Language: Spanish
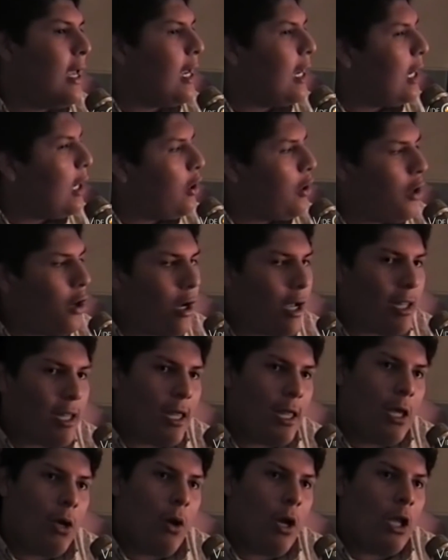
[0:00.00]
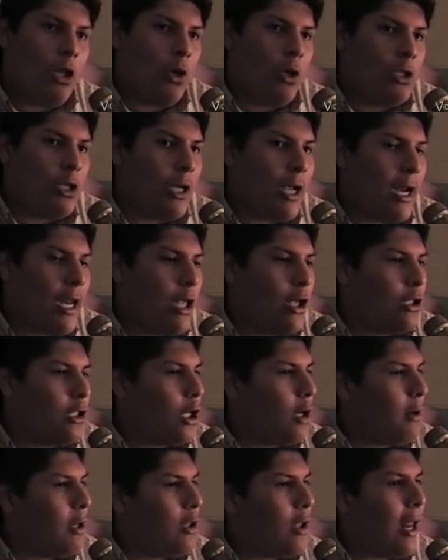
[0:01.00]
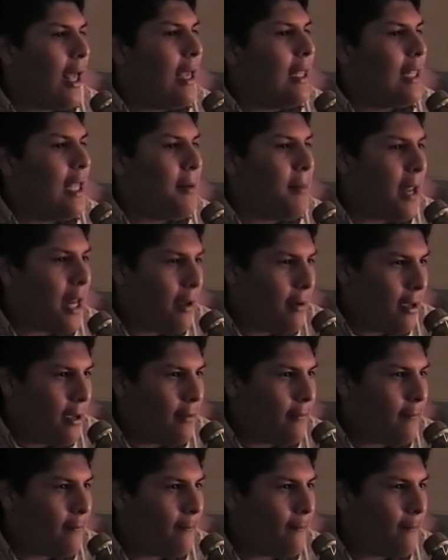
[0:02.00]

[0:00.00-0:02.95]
Y lo único que te digo es que todo ese cariño se lo brindó a la gente de Manaví.